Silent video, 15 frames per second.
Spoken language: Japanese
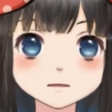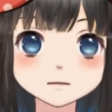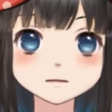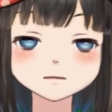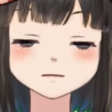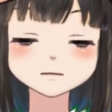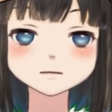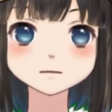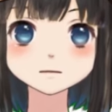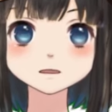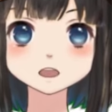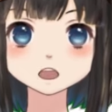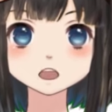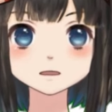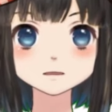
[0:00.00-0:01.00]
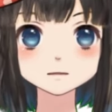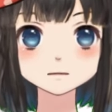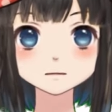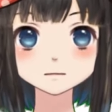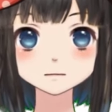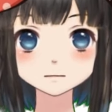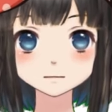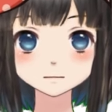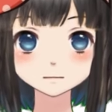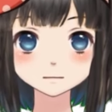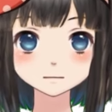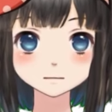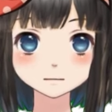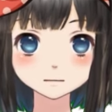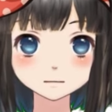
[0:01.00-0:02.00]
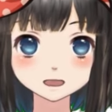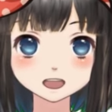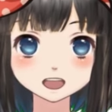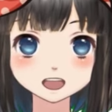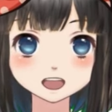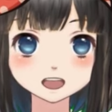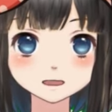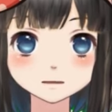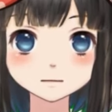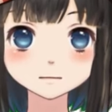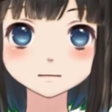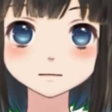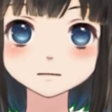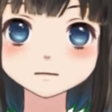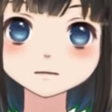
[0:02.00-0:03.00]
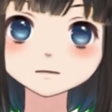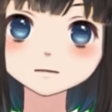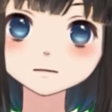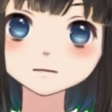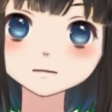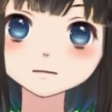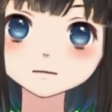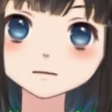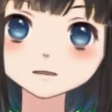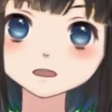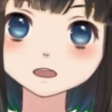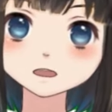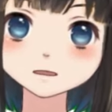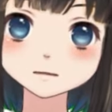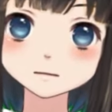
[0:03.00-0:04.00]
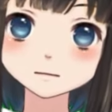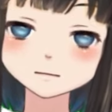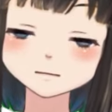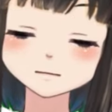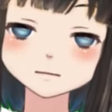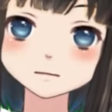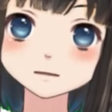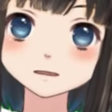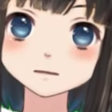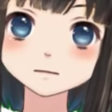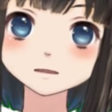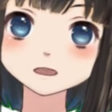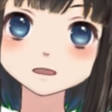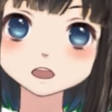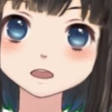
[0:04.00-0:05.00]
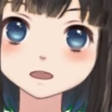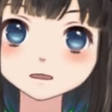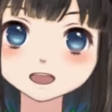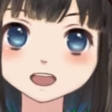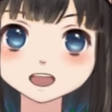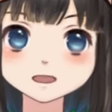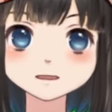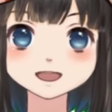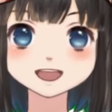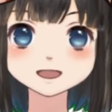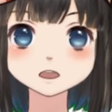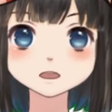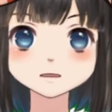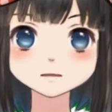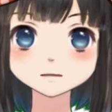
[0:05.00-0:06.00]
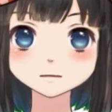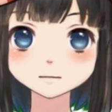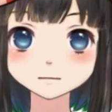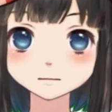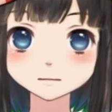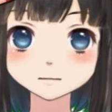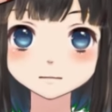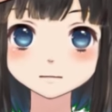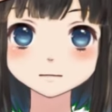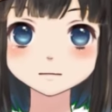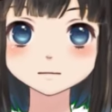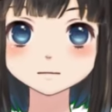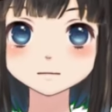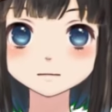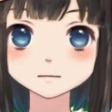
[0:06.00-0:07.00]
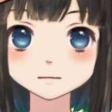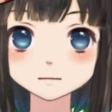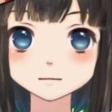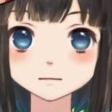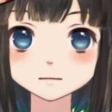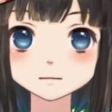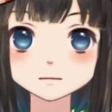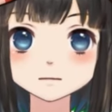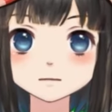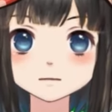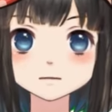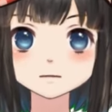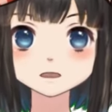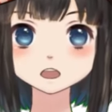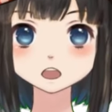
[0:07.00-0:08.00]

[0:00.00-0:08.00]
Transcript: 最後にね、みんな全員を喜ばせようとする、みんなから好かれようとするっていうのをやめてください。